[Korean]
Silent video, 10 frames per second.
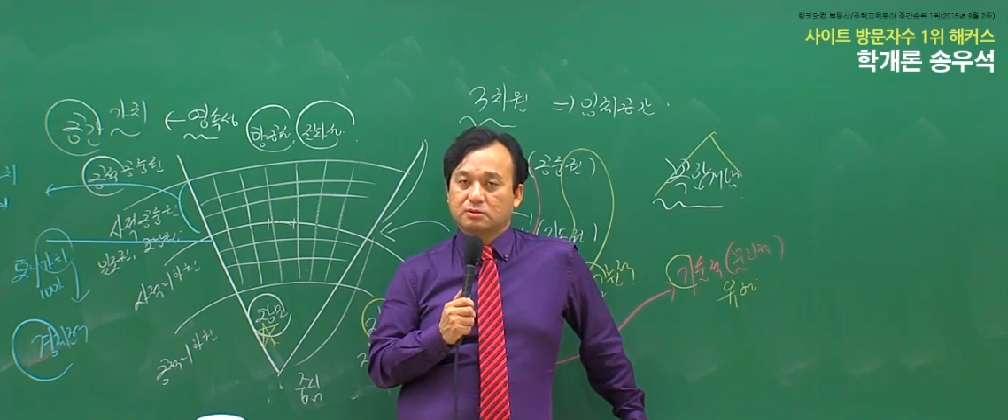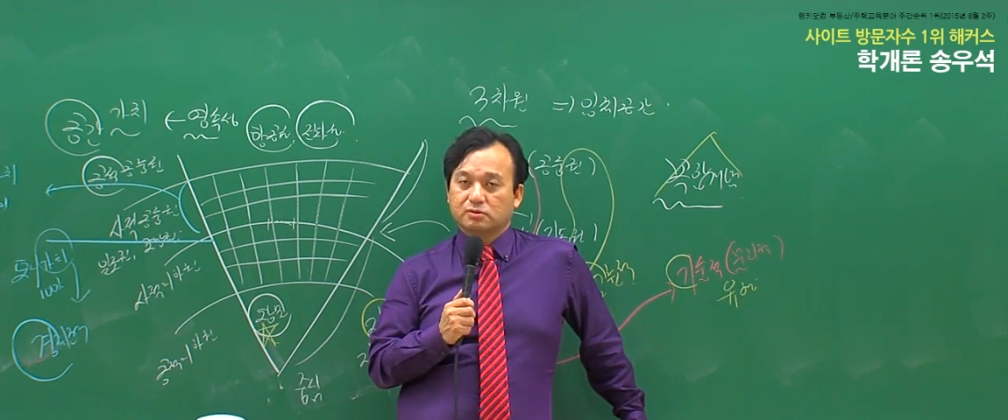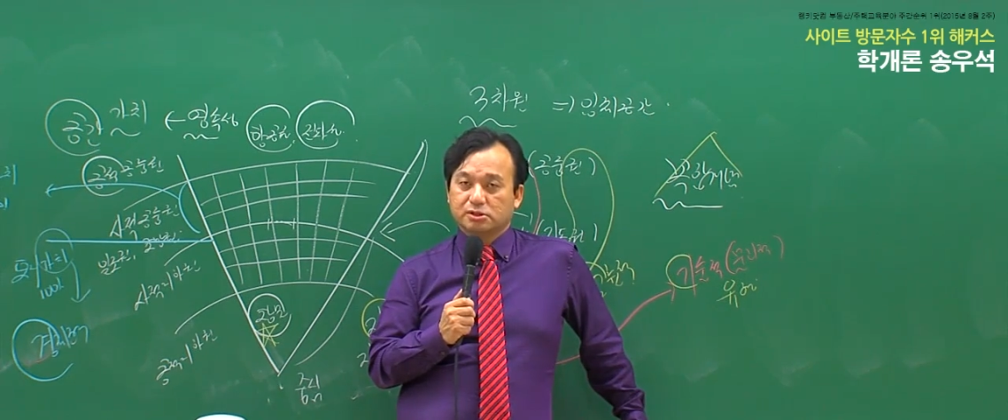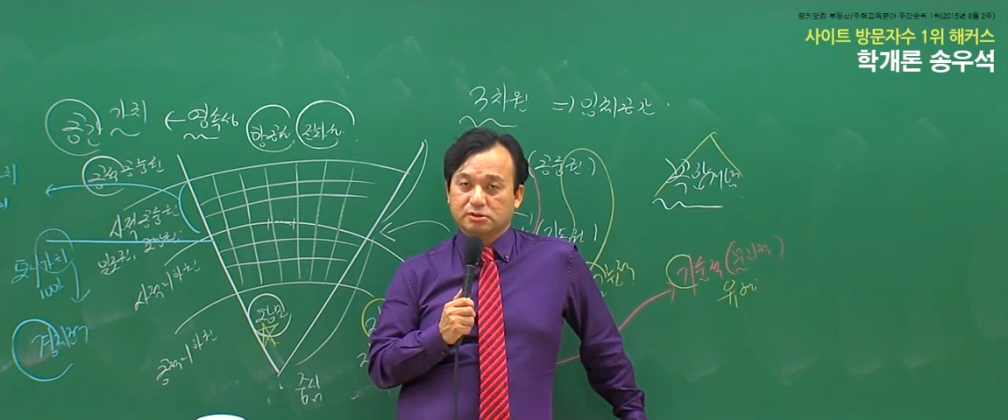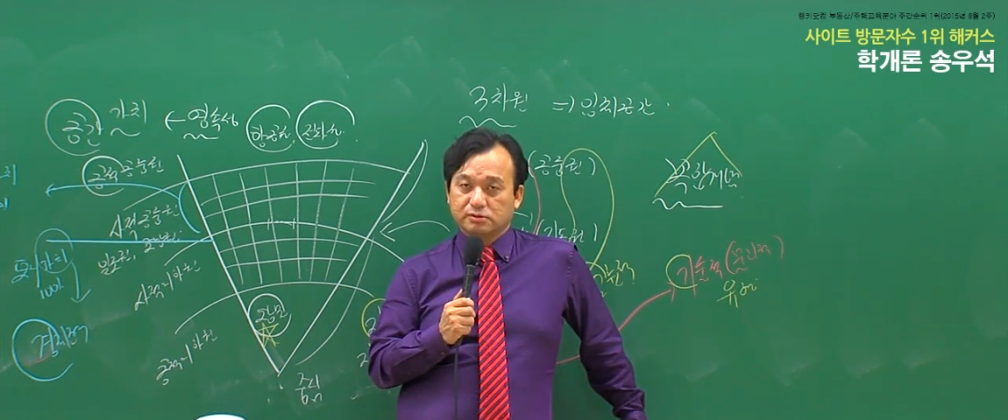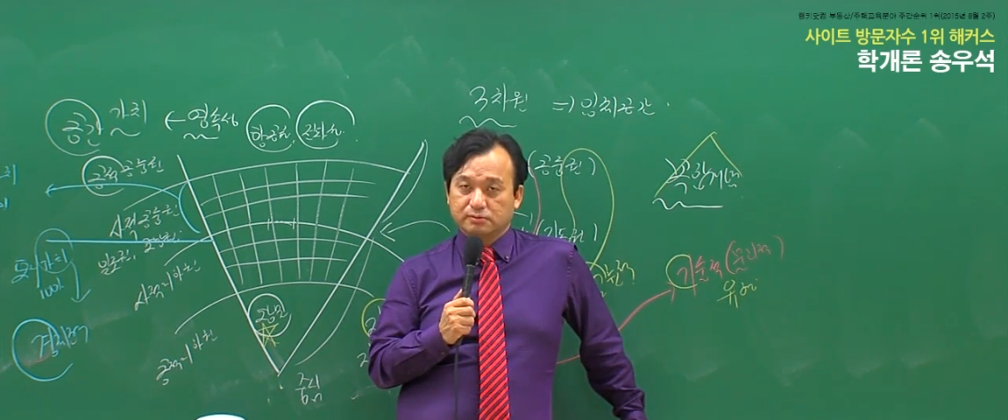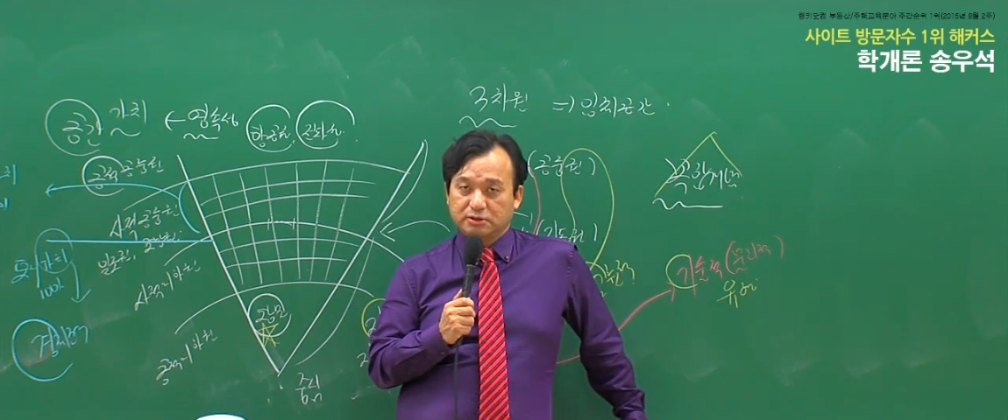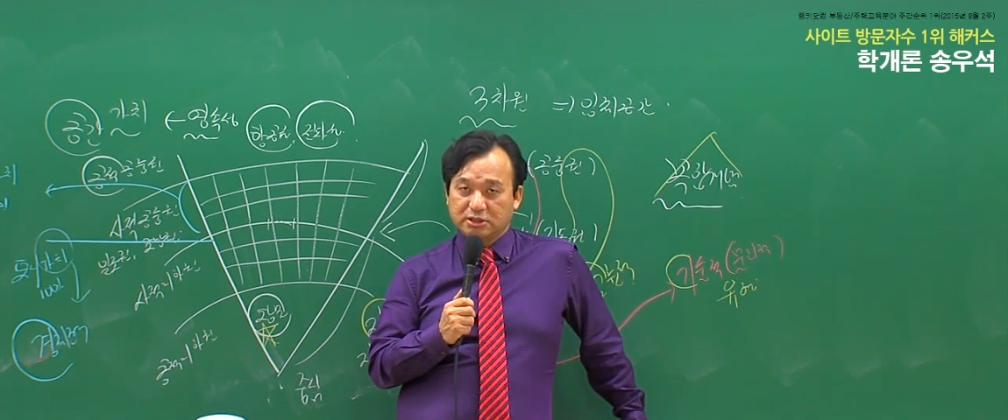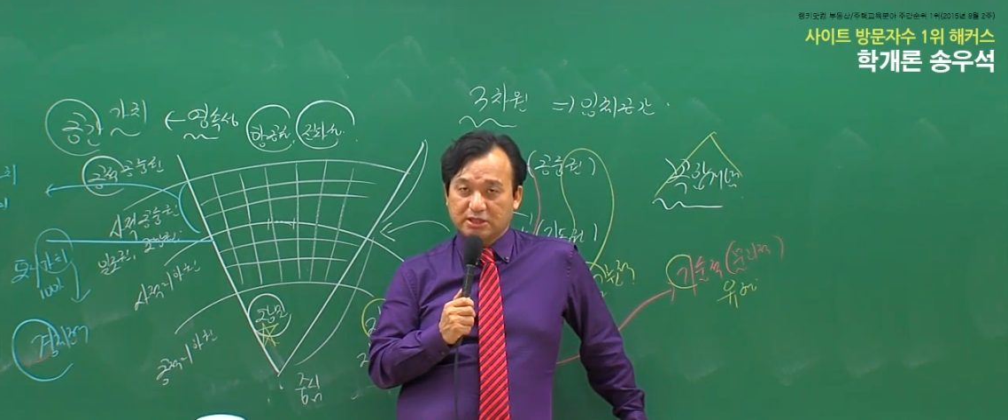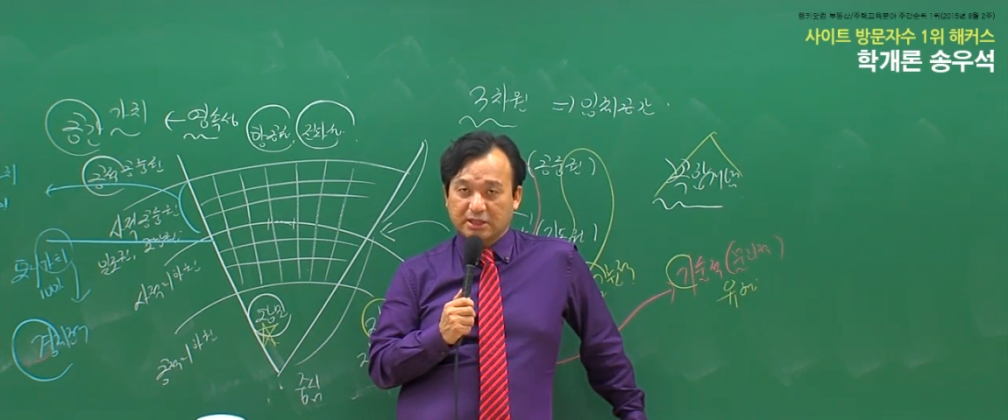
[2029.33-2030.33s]
토지는
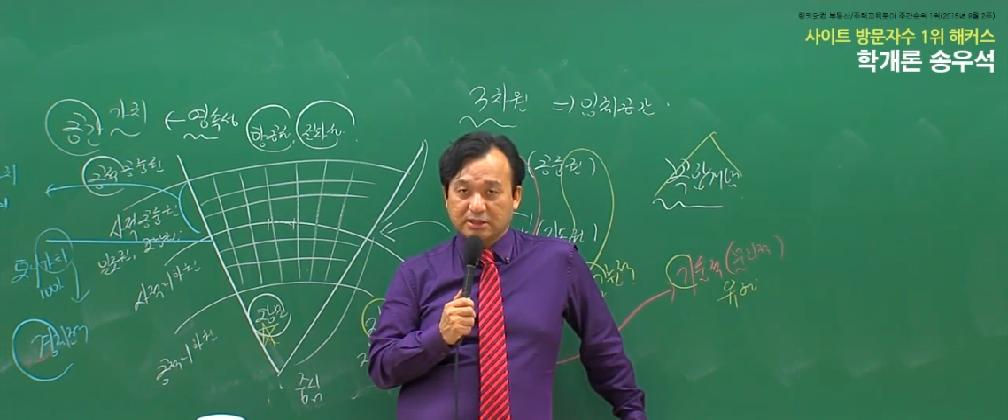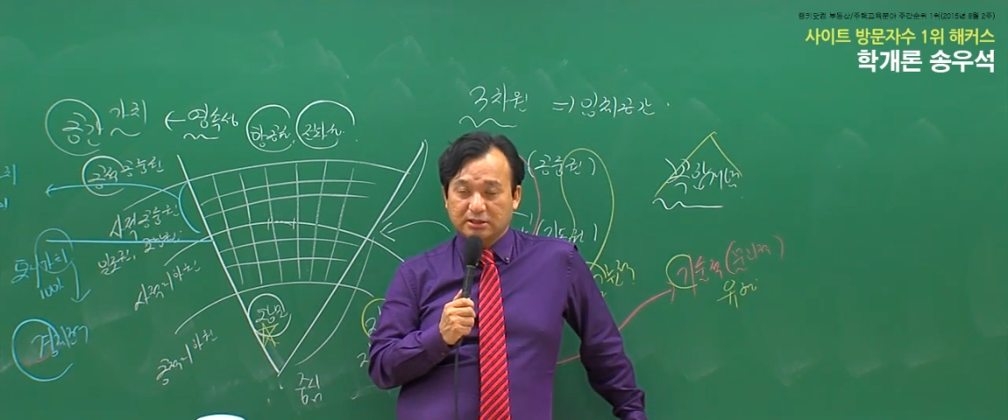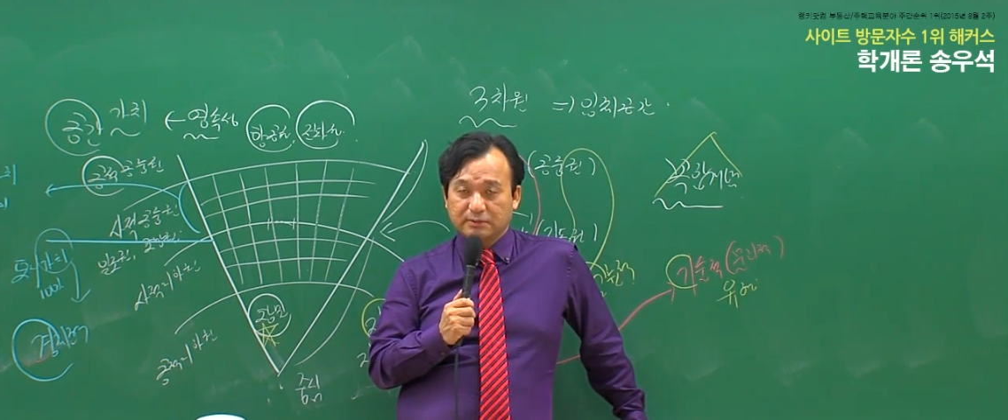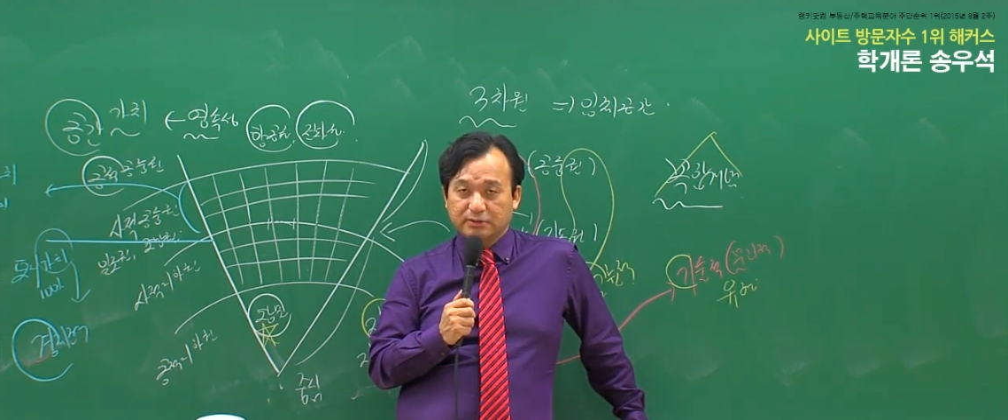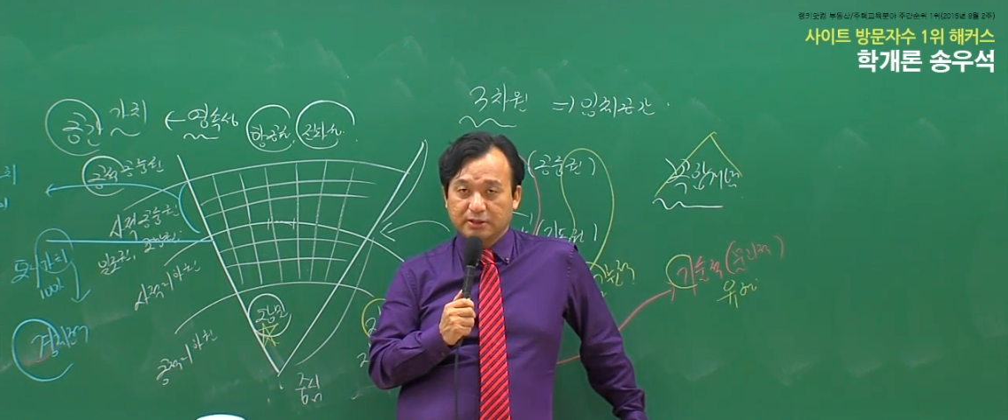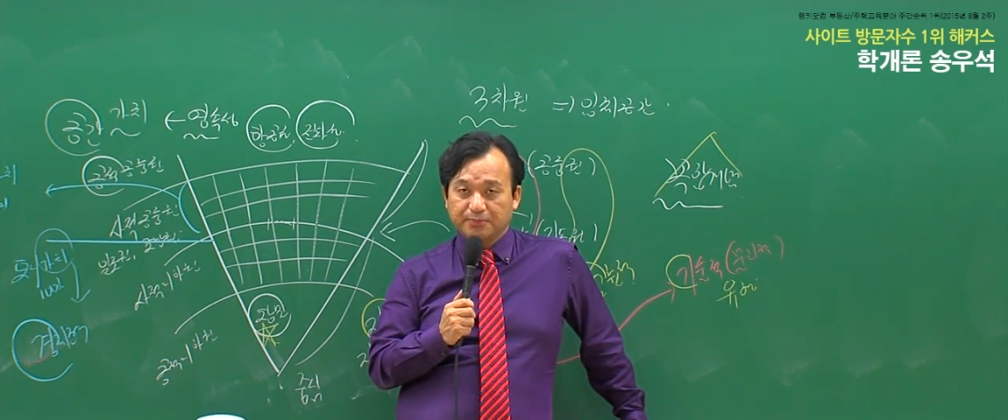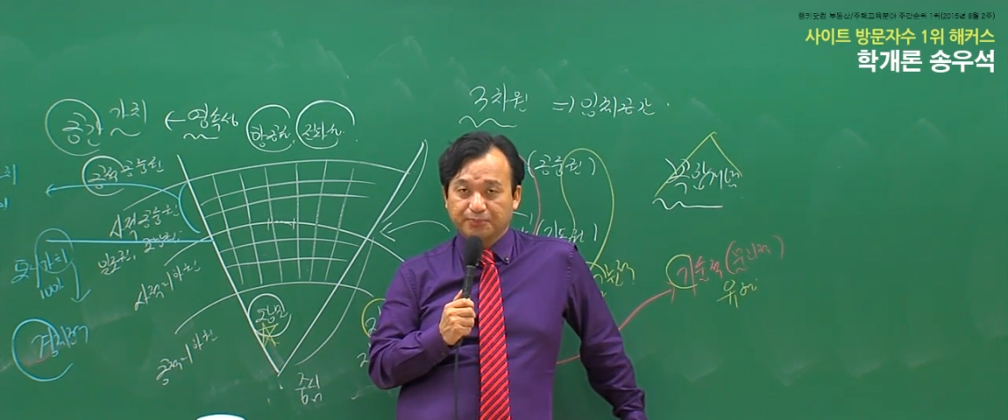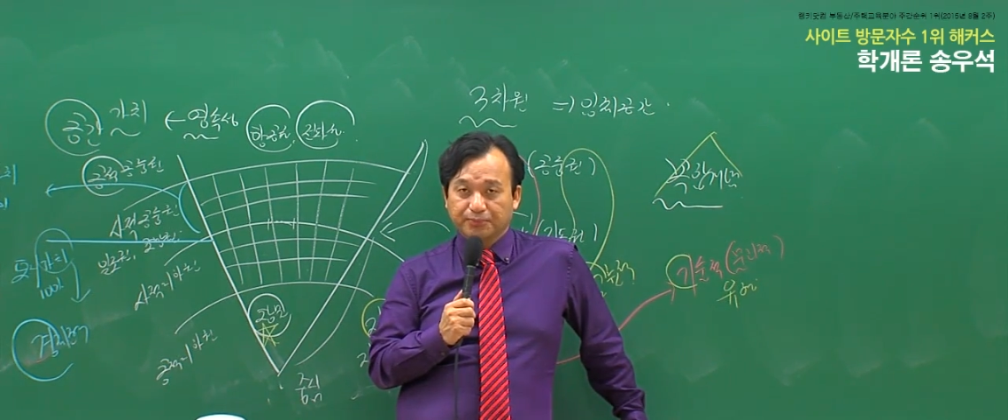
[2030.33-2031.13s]
움직이지 않기 때문에